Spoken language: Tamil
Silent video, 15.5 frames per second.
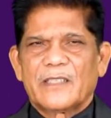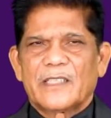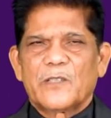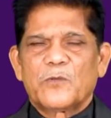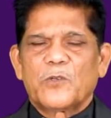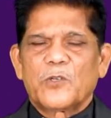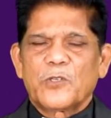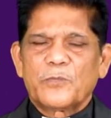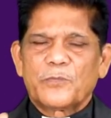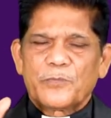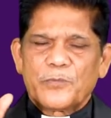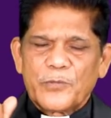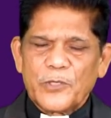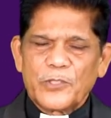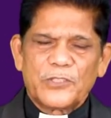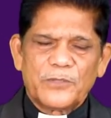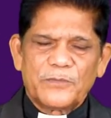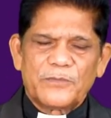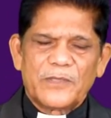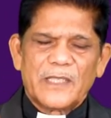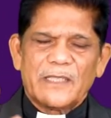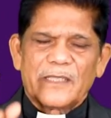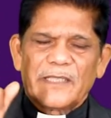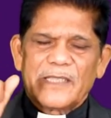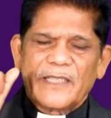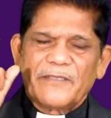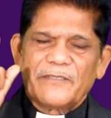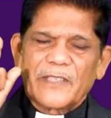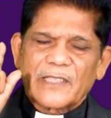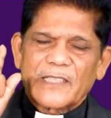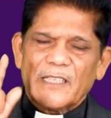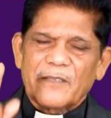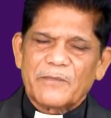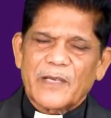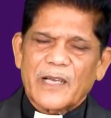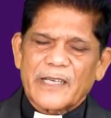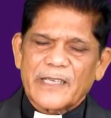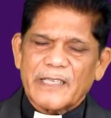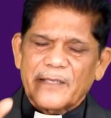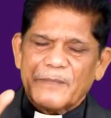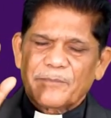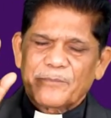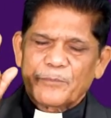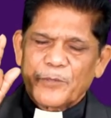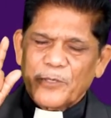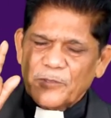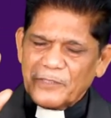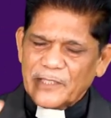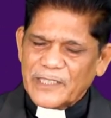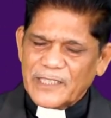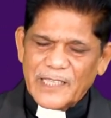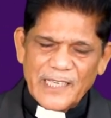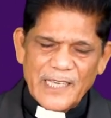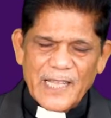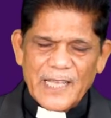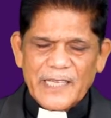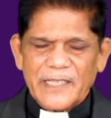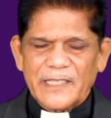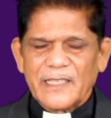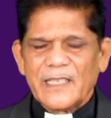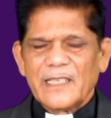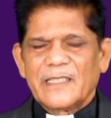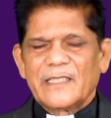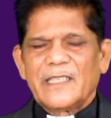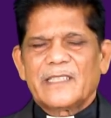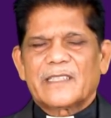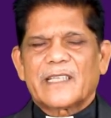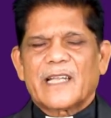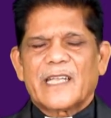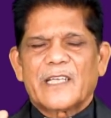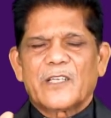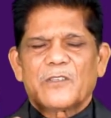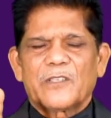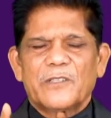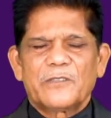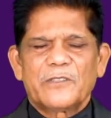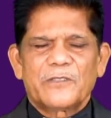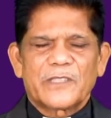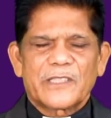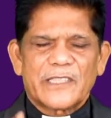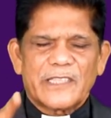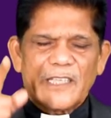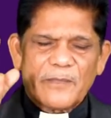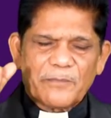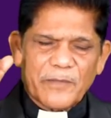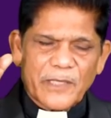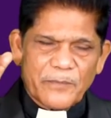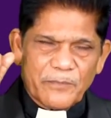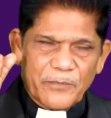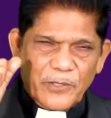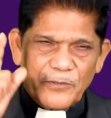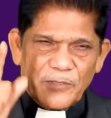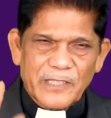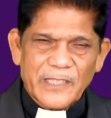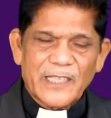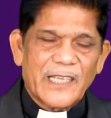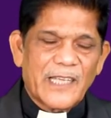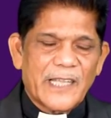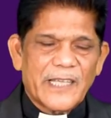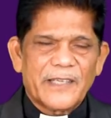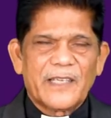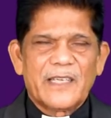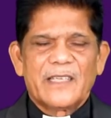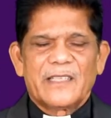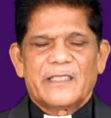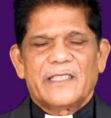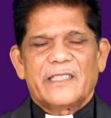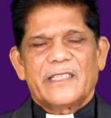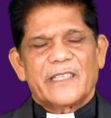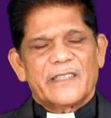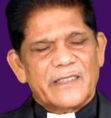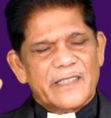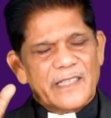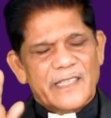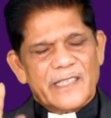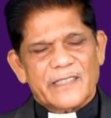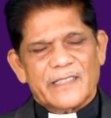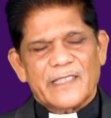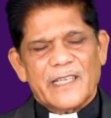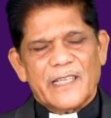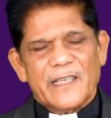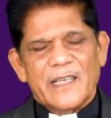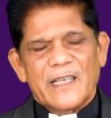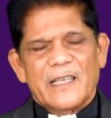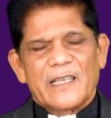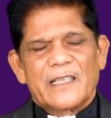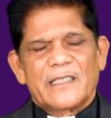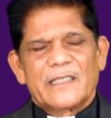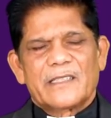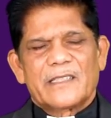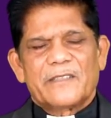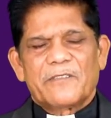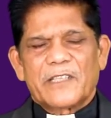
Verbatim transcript: நீ ஒரு போதும் நீ வெர்க்கம் அடையப் போவது இல்லை நீ தலைக்குனிவு உனக்கு ஏற்பட போவது இல்லை நீ எந்த இடத்திலே நீ